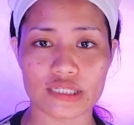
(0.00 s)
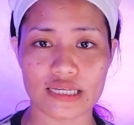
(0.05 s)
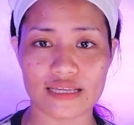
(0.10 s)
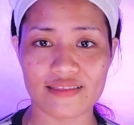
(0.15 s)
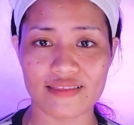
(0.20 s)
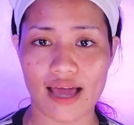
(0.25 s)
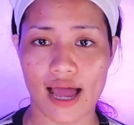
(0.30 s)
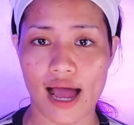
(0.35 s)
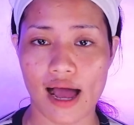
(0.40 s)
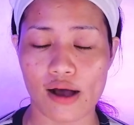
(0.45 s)

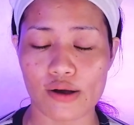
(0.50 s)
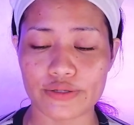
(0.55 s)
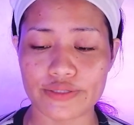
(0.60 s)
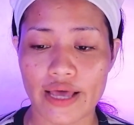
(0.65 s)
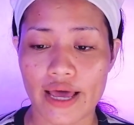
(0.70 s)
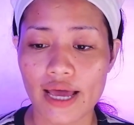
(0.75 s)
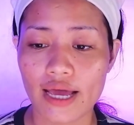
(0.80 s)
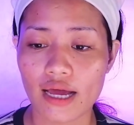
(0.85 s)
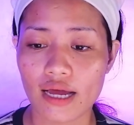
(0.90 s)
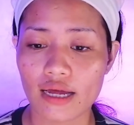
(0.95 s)
in the house.
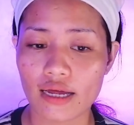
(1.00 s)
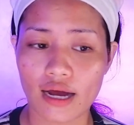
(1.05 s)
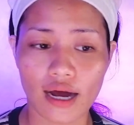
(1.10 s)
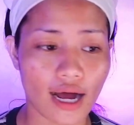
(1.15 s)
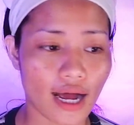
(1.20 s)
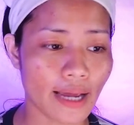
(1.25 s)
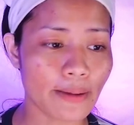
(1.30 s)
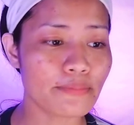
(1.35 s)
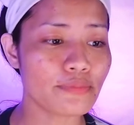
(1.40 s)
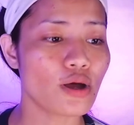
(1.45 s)

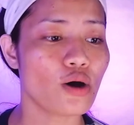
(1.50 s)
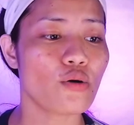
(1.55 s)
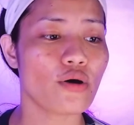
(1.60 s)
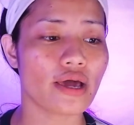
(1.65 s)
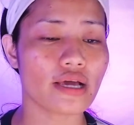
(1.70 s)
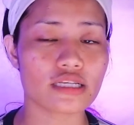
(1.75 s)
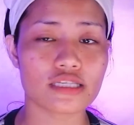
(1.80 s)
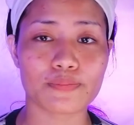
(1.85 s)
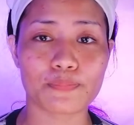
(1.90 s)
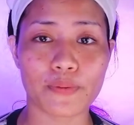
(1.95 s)
I'm no
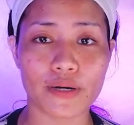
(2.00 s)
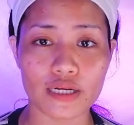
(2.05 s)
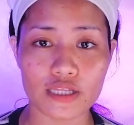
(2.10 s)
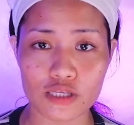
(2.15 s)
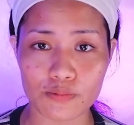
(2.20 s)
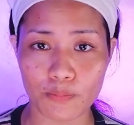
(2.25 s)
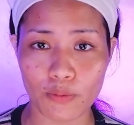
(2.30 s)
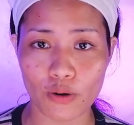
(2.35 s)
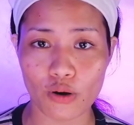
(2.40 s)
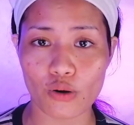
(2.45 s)

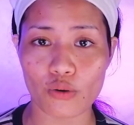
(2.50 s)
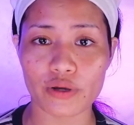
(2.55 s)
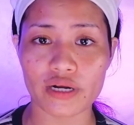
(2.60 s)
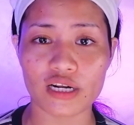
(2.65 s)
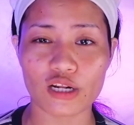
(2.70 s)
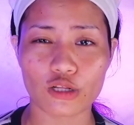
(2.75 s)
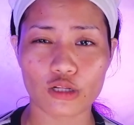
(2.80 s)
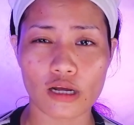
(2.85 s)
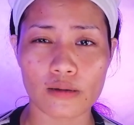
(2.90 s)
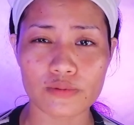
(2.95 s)
experts po
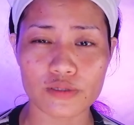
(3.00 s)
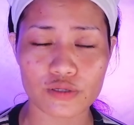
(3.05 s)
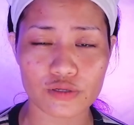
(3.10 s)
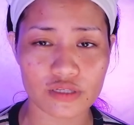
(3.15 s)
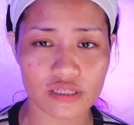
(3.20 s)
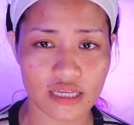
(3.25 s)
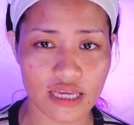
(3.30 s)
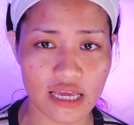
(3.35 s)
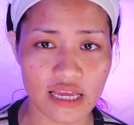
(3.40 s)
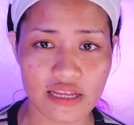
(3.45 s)
when it comes to
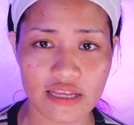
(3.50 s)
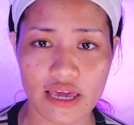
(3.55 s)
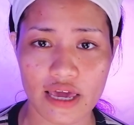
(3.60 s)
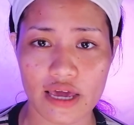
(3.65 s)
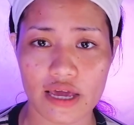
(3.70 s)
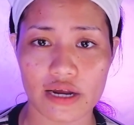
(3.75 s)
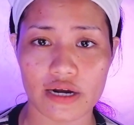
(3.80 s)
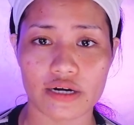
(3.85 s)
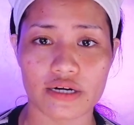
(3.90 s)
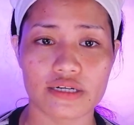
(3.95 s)

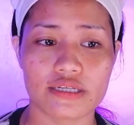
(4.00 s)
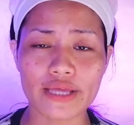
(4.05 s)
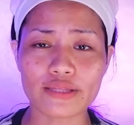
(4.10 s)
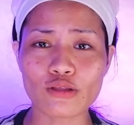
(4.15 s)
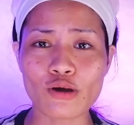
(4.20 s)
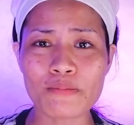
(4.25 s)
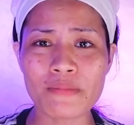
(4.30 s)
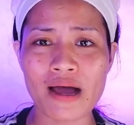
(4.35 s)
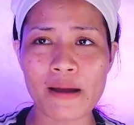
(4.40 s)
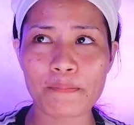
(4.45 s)
skincare.
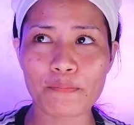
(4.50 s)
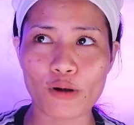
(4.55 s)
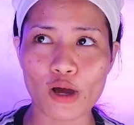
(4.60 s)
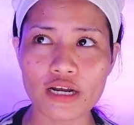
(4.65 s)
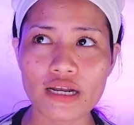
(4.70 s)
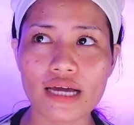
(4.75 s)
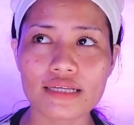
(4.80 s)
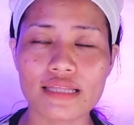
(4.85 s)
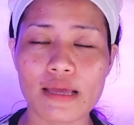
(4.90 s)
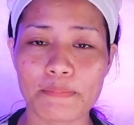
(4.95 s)
Itong mga
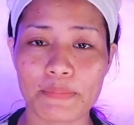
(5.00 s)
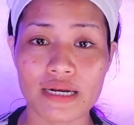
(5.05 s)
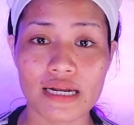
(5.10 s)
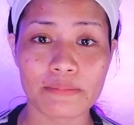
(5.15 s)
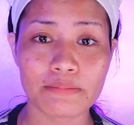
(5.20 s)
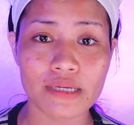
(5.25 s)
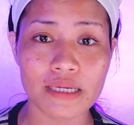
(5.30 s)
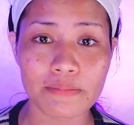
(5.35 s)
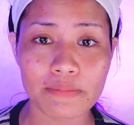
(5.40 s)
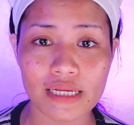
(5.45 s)
product na
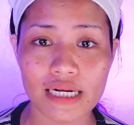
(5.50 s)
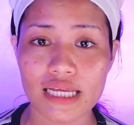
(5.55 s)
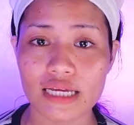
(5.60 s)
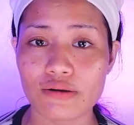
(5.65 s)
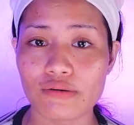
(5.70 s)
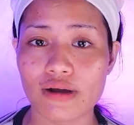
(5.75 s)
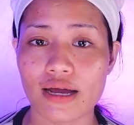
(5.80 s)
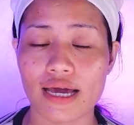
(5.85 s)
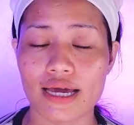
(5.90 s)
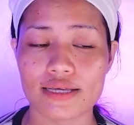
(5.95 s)
pinamimili
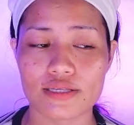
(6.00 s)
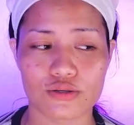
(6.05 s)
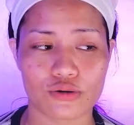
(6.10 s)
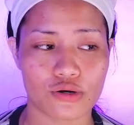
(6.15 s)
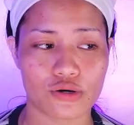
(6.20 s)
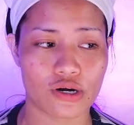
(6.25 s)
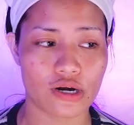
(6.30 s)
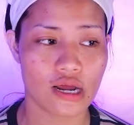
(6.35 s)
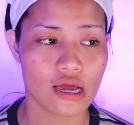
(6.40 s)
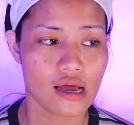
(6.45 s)
ko guys
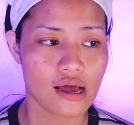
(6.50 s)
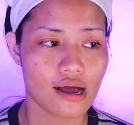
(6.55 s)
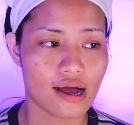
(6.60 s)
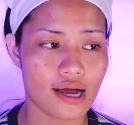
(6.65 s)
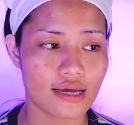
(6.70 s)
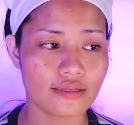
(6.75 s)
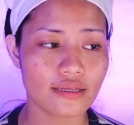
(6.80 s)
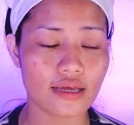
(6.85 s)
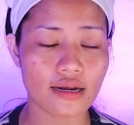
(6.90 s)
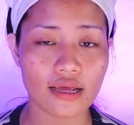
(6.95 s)
or
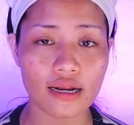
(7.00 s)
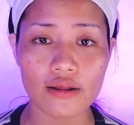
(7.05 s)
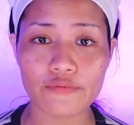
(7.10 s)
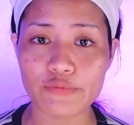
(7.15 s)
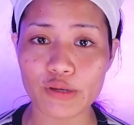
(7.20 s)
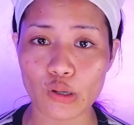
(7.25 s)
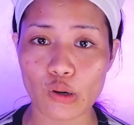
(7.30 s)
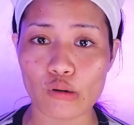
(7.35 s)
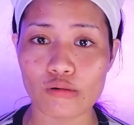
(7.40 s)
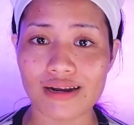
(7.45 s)
uh,
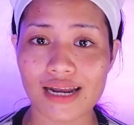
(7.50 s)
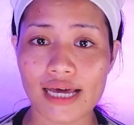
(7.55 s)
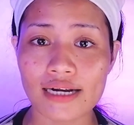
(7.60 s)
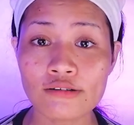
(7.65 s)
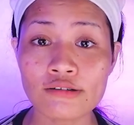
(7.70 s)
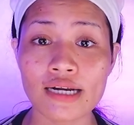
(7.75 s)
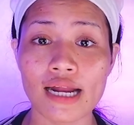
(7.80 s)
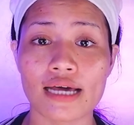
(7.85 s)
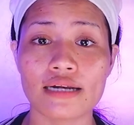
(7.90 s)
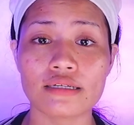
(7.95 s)
nire-review ko,
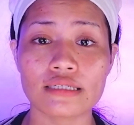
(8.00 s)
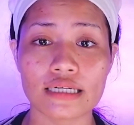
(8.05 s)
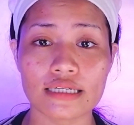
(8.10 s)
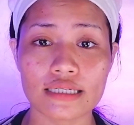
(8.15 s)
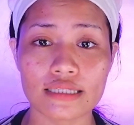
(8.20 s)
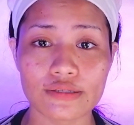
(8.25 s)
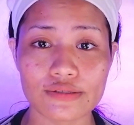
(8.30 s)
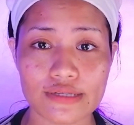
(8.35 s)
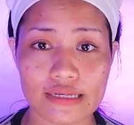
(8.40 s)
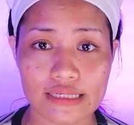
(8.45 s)
lalong-lalo na
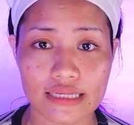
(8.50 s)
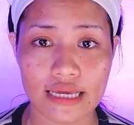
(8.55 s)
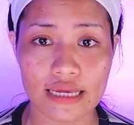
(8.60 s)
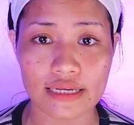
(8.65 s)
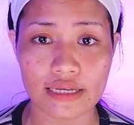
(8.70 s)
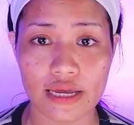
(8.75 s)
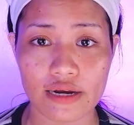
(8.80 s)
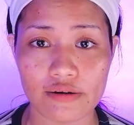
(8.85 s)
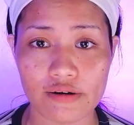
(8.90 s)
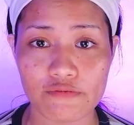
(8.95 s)
dito sa
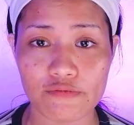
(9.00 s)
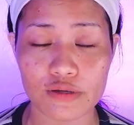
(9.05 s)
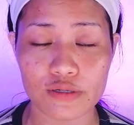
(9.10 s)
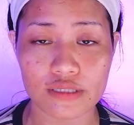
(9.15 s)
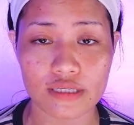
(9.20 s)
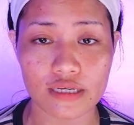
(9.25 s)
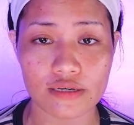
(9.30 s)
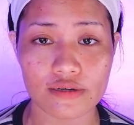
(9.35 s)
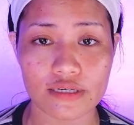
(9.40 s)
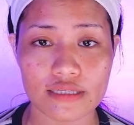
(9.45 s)
skincare review
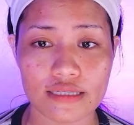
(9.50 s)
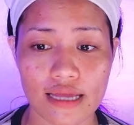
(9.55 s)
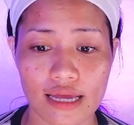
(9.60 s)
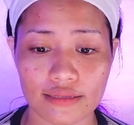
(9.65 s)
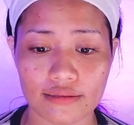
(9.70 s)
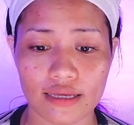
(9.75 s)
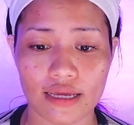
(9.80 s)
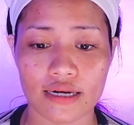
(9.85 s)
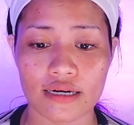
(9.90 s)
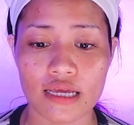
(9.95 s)
series
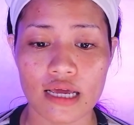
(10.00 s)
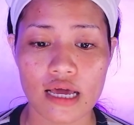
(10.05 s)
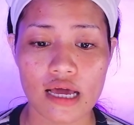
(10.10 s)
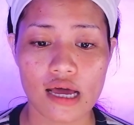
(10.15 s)
natin,